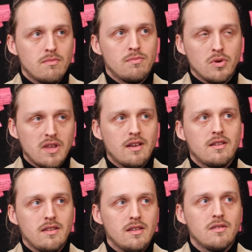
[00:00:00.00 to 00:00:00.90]

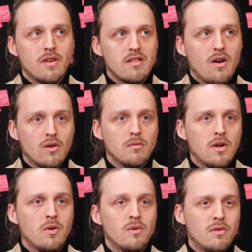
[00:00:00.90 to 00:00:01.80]
Projekt hier, was ja auch
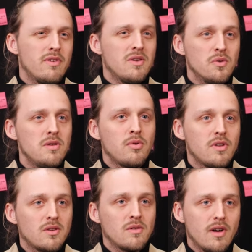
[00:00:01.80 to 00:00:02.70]
immer noch irgendwie ein
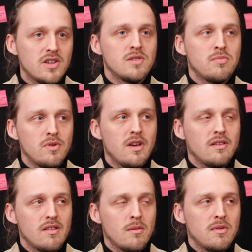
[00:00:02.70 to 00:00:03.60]
Uni-Projekt und ein
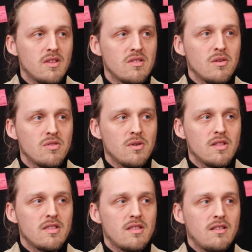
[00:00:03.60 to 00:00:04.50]
Werkstattprojekt ist, habe ich das auch so
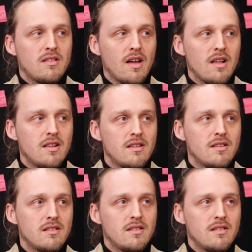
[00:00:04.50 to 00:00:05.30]
als Teil